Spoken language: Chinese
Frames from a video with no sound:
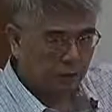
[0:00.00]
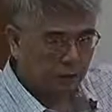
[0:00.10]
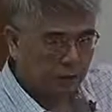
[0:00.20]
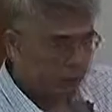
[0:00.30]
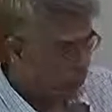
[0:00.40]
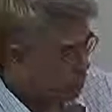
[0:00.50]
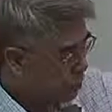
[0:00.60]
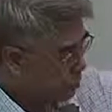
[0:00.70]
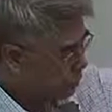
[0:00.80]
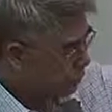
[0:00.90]
的分布
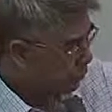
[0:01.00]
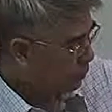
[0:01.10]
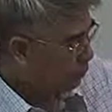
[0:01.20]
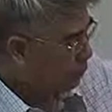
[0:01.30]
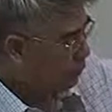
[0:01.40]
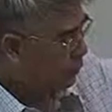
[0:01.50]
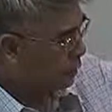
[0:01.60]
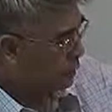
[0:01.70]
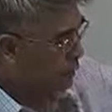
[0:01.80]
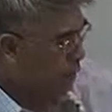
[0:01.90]
是什么分布，
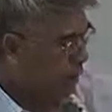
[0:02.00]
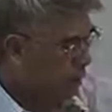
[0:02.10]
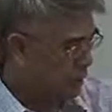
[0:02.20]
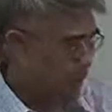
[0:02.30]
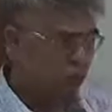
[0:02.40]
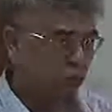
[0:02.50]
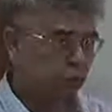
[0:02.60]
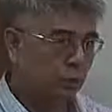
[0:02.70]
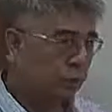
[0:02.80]
以及它的参数。